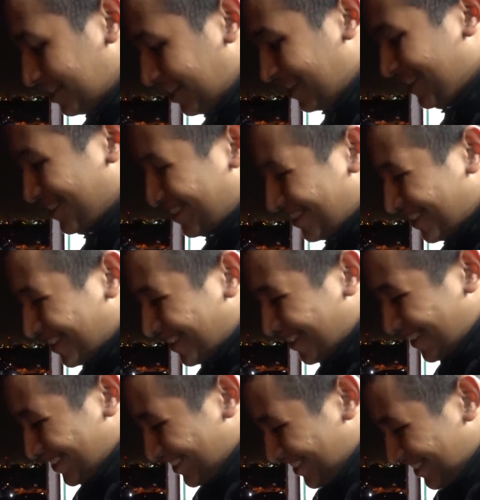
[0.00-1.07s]
tia. Não, já
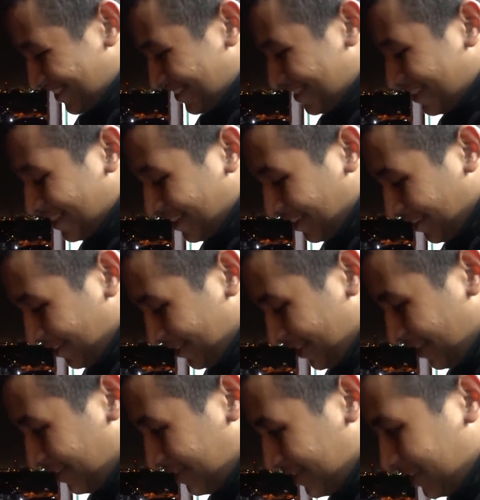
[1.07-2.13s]
fala o que você quer comer. Não, não,
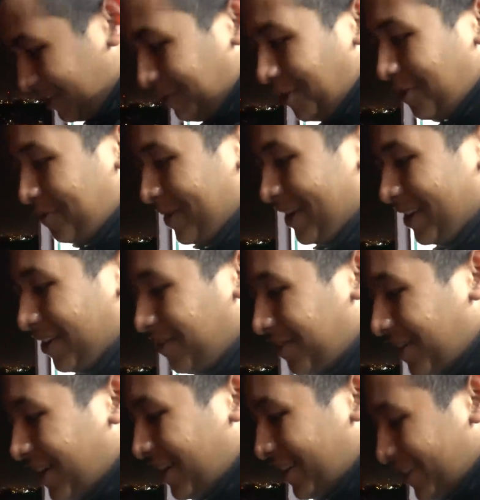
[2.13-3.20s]
eu não vou comer, não. Não,